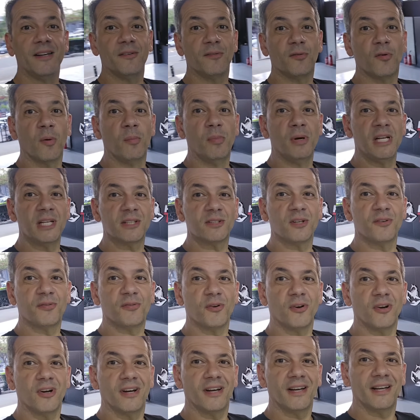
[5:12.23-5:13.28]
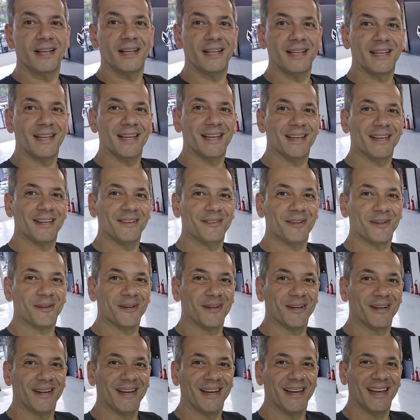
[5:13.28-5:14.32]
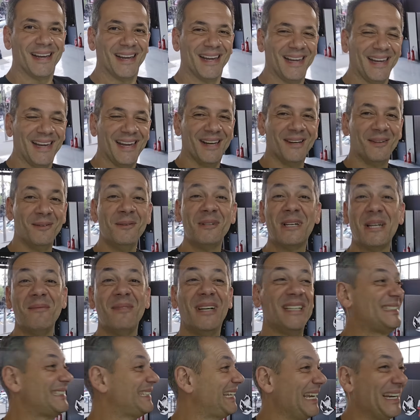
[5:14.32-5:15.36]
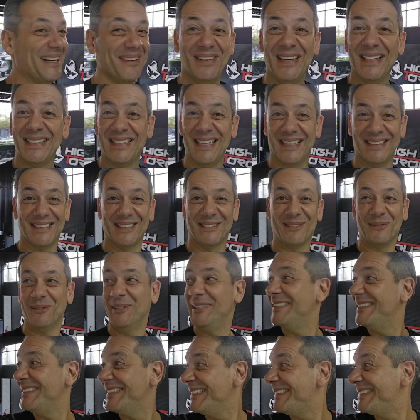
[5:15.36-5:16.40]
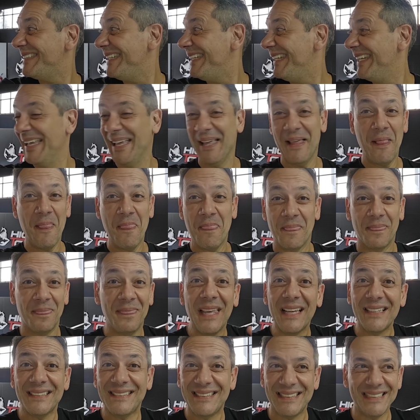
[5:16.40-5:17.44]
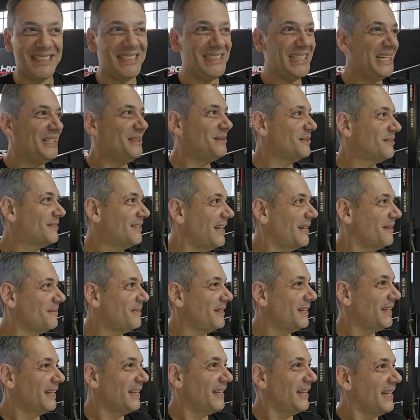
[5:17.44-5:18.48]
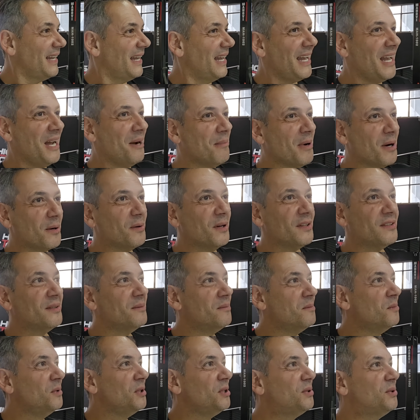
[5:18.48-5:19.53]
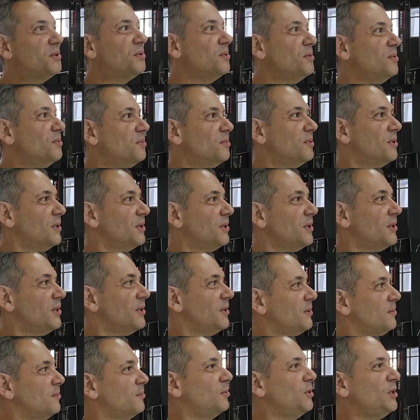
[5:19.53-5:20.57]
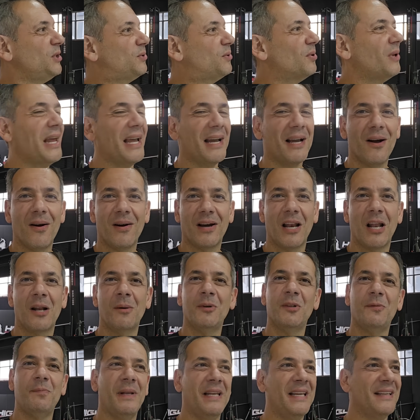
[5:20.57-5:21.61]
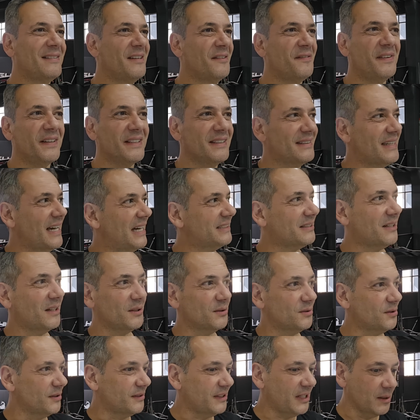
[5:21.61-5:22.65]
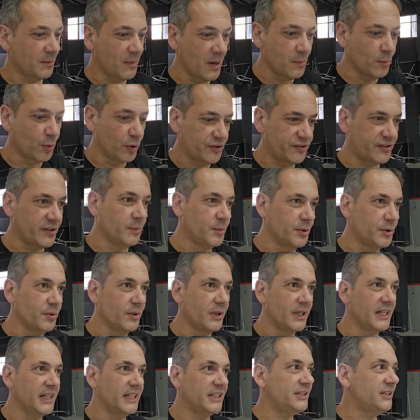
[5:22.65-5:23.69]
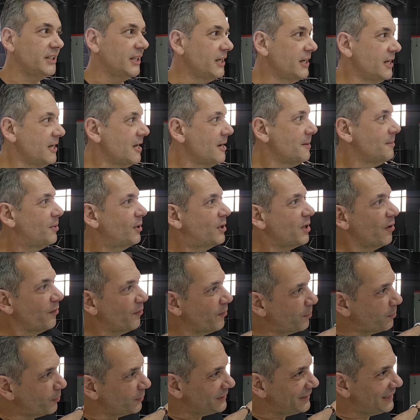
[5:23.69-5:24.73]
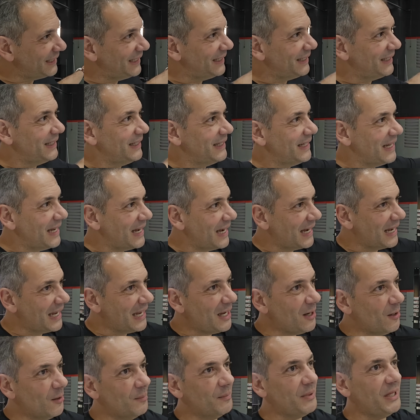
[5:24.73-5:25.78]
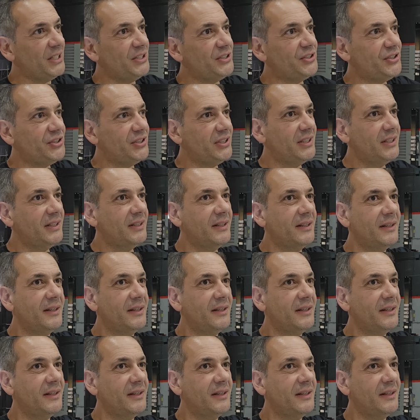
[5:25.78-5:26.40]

Ficou bonito, não ficou? Ficou? É, eu nunca imaginei que eu ia ter essas coisas assim, desse jeito, sabe? É uma coisa muito, muito legal, galera. É uma experiência fantástica que eu estou tendo, uma emoção muito grande, porque eu vou poder realmente